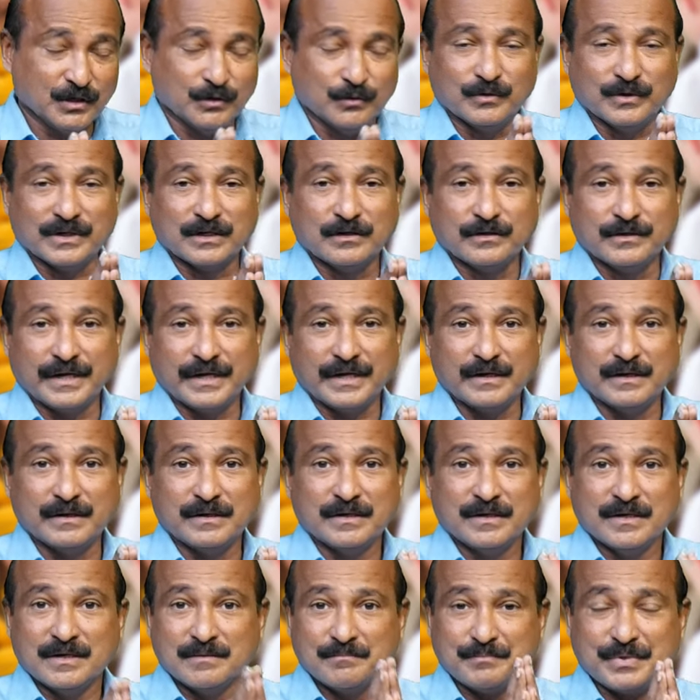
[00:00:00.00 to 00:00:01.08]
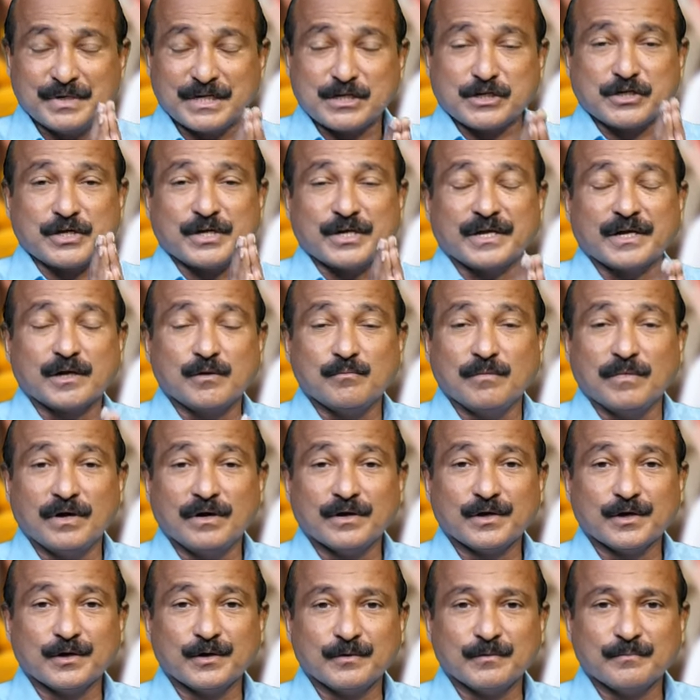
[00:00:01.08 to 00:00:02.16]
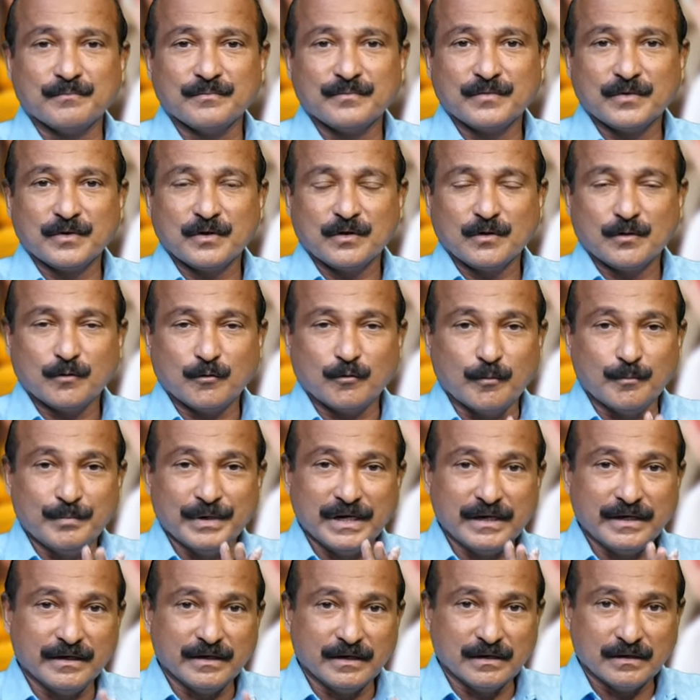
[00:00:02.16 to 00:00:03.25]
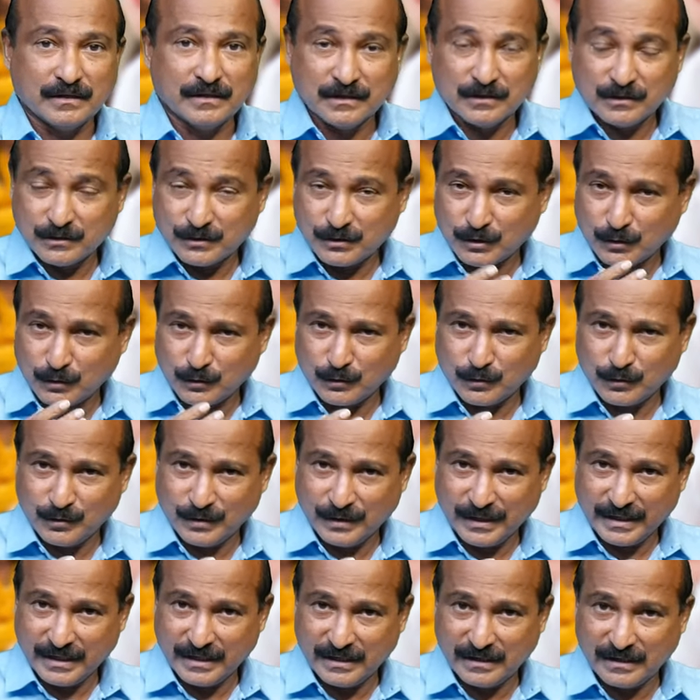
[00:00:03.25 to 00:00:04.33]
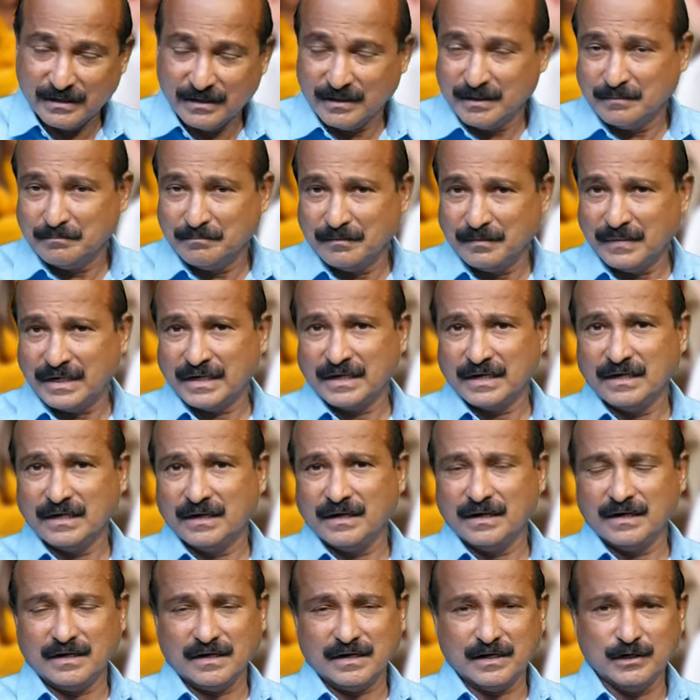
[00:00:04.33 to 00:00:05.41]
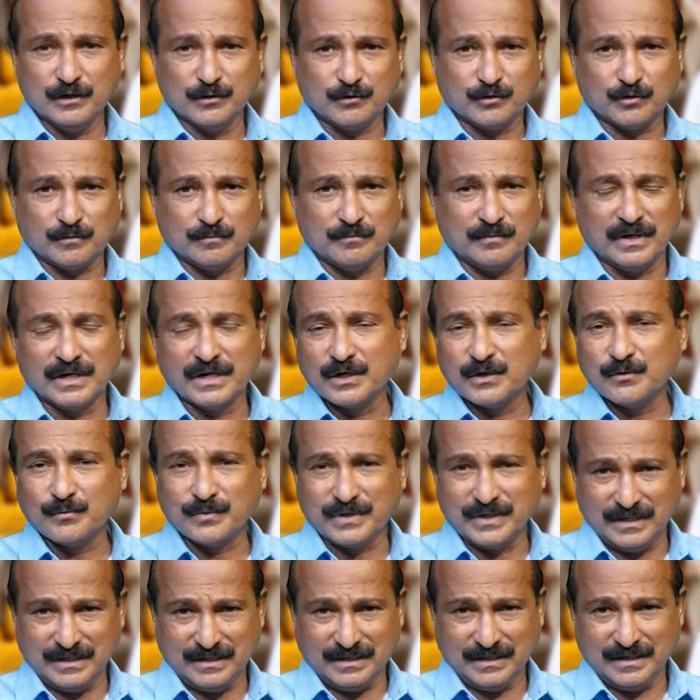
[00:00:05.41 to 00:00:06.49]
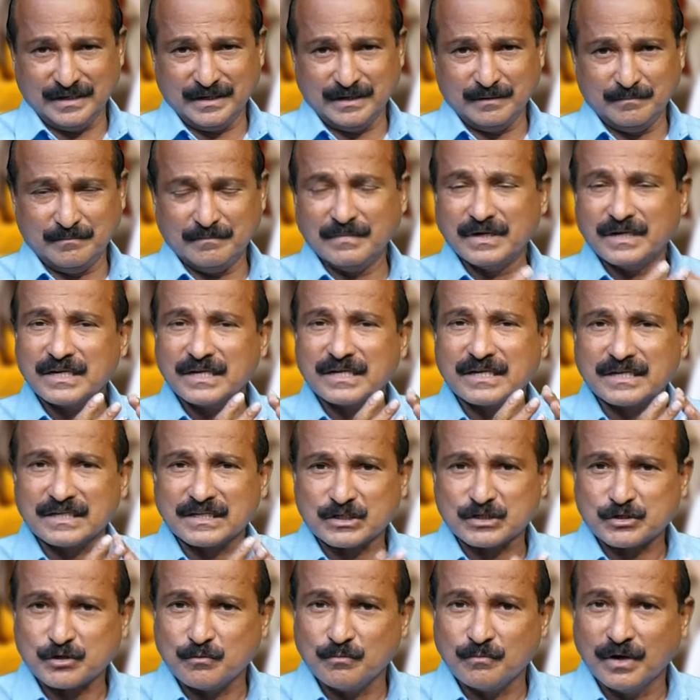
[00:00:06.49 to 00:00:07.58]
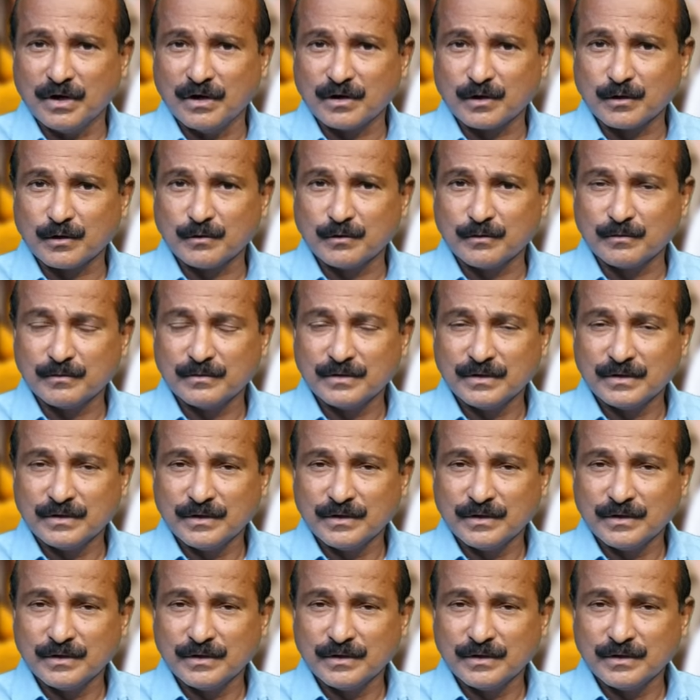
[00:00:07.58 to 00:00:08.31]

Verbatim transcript: இவங்களுடைய பிரச்சனைகள் மாறணும் ஒபிலியா சகோதரியுடைய மன அழுத்தம் மன வேதனை மன கஷ்டம் மாறணும்